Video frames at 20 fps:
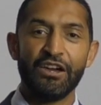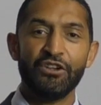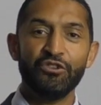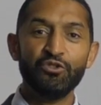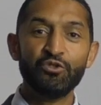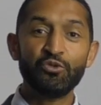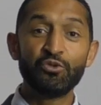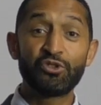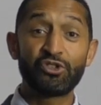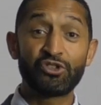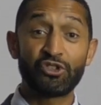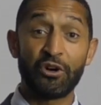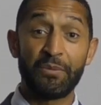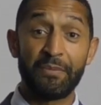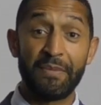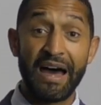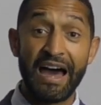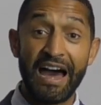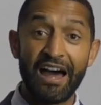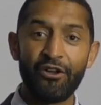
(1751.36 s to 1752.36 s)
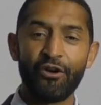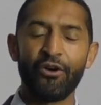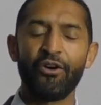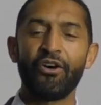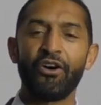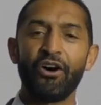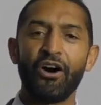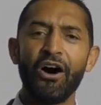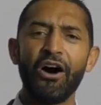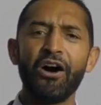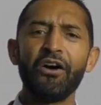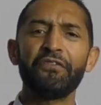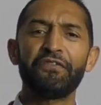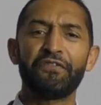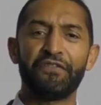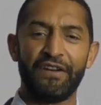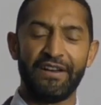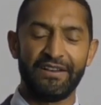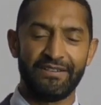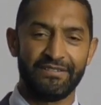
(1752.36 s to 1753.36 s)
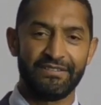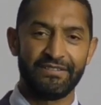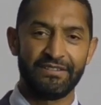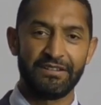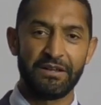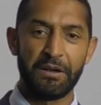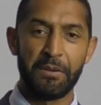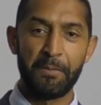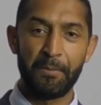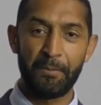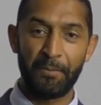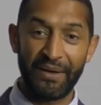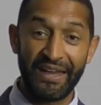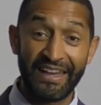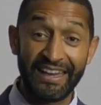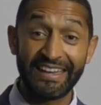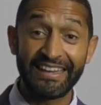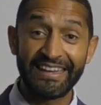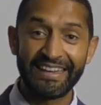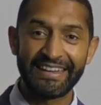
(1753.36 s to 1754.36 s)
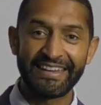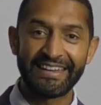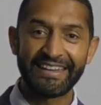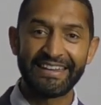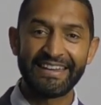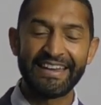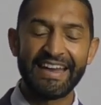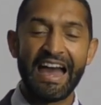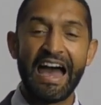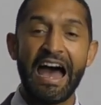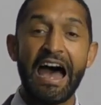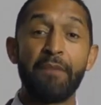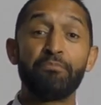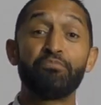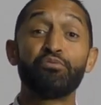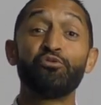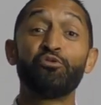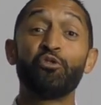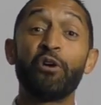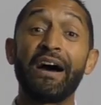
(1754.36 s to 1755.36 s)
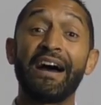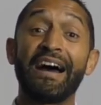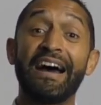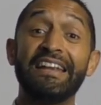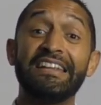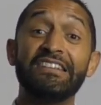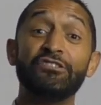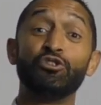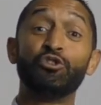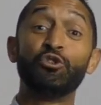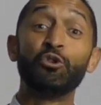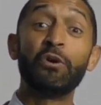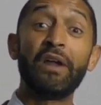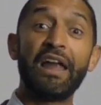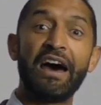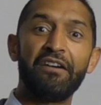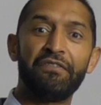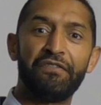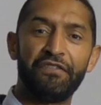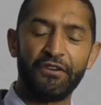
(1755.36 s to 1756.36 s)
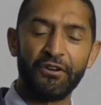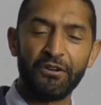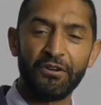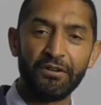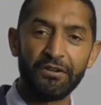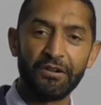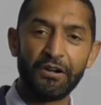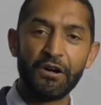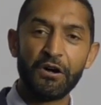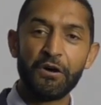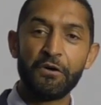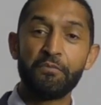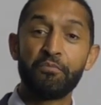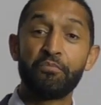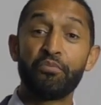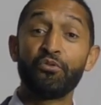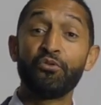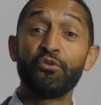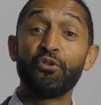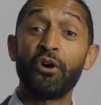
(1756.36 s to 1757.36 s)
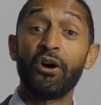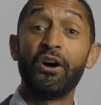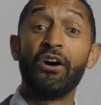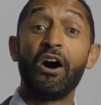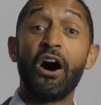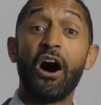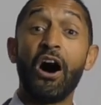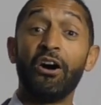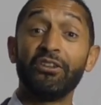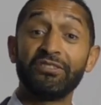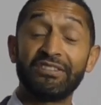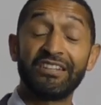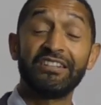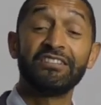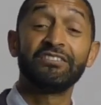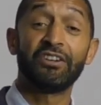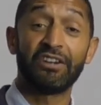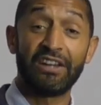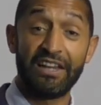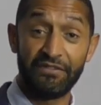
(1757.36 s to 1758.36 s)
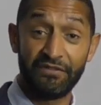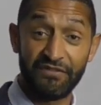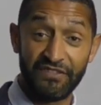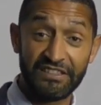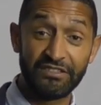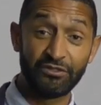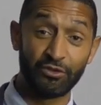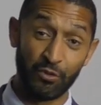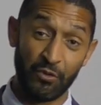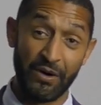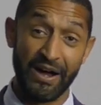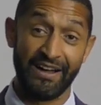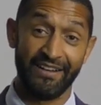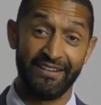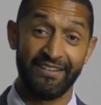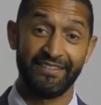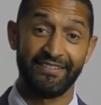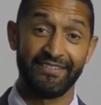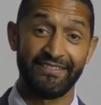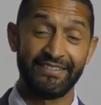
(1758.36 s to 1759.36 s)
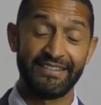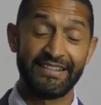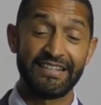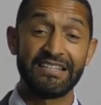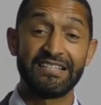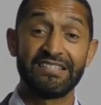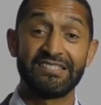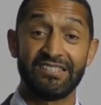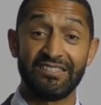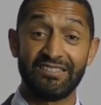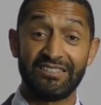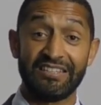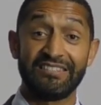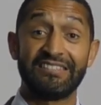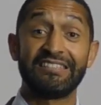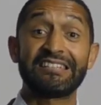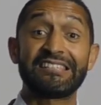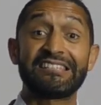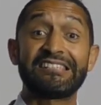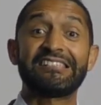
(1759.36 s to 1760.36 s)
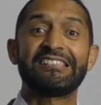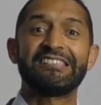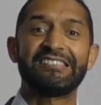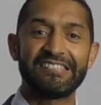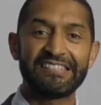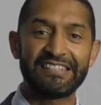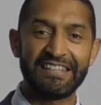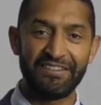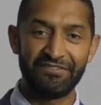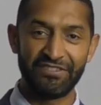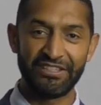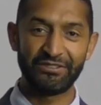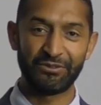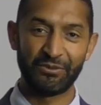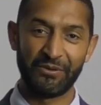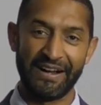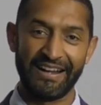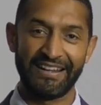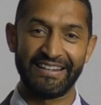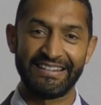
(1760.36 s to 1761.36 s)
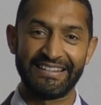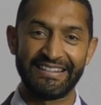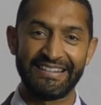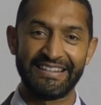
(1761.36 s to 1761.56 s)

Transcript: nous sommes alors enfin prêts à pouvoir aller de l'avant pour entrer dans la victoire, c'est-à-dire saisir la victoire.